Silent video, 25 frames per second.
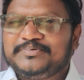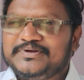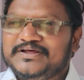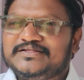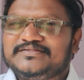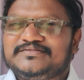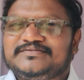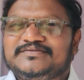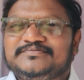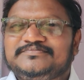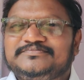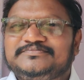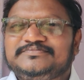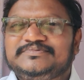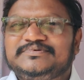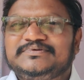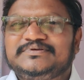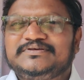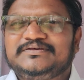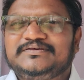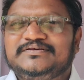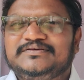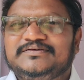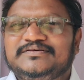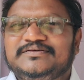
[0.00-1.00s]
ప్రాంతం
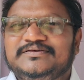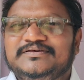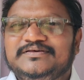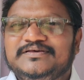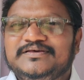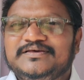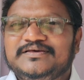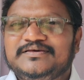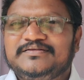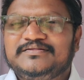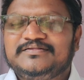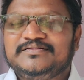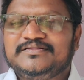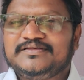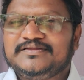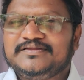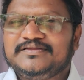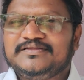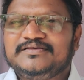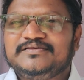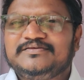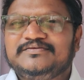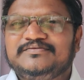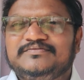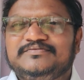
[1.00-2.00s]
ఈ
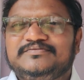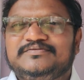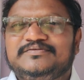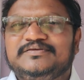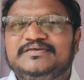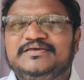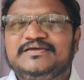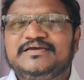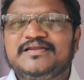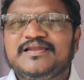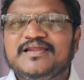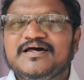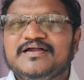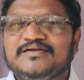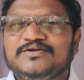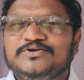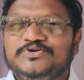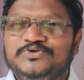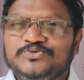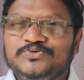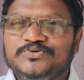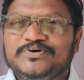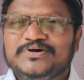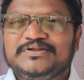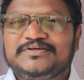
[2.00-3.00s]
దీన్ని ఇంగ్లాండ్
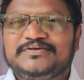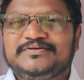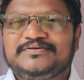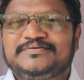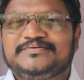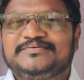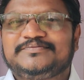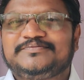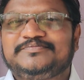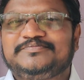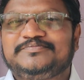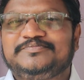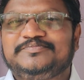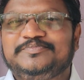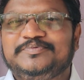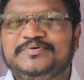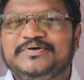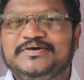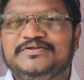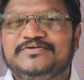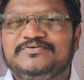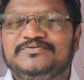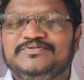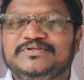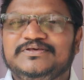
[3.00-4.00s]
టూ అని
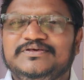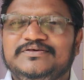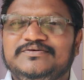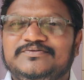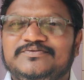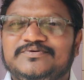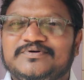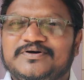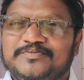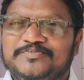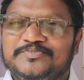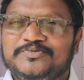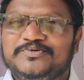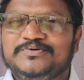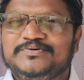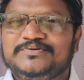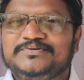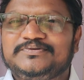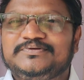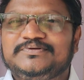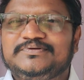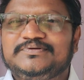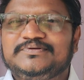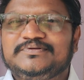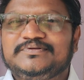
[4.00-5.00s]
పేరుంది ఒకప్పుడు
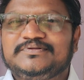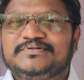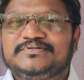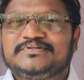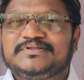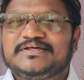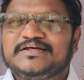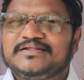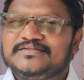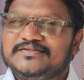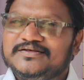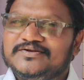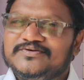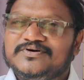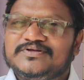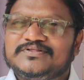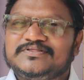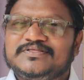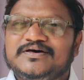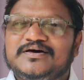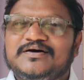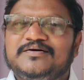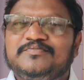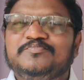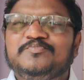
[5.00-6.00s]
దాని
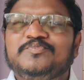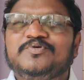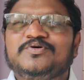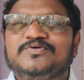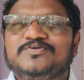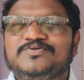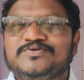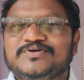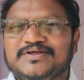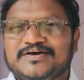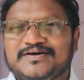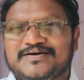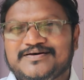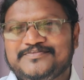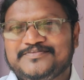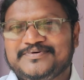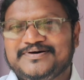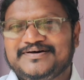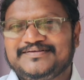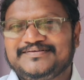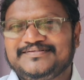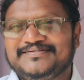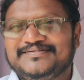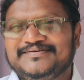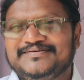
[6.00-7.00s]
తర్వాత బొగ్గుట్టగా
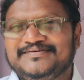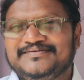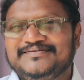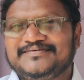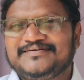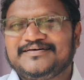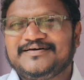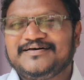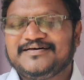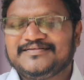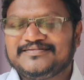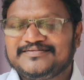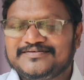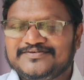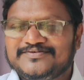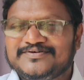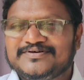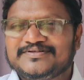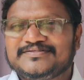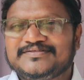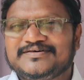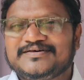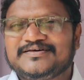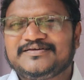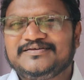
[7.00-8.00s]
మారింది ఆ
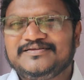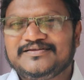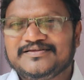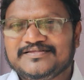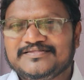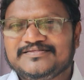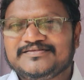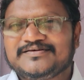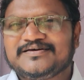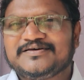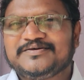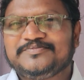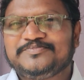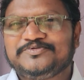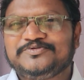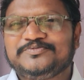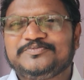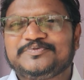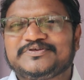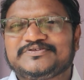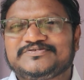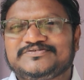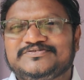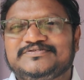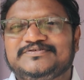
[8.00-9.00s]
తర్వాత ఇల్లందుగా ఇప్పుడు
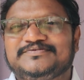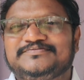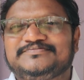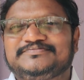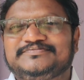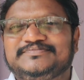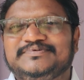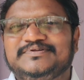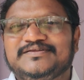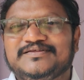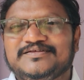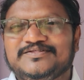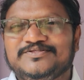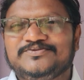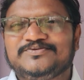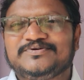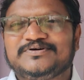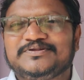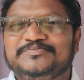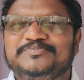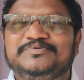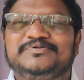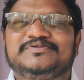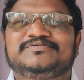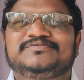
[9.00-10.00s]
ప్రస్తుతం ఇల్లందు
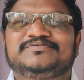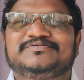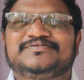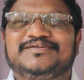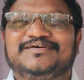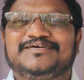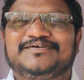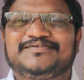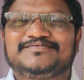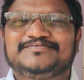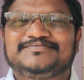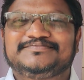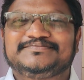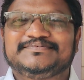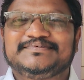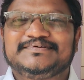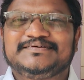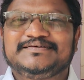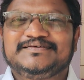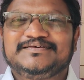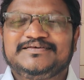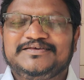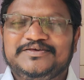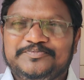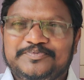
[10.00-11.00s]
అని పిలుస్తున్నారు
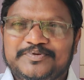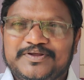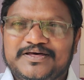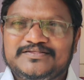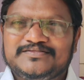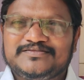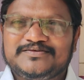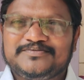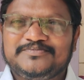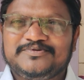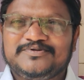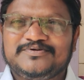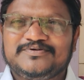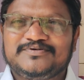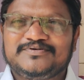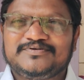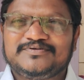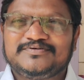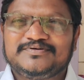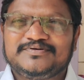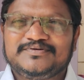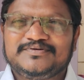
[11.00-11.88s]
ఈ ప్రాంతంలో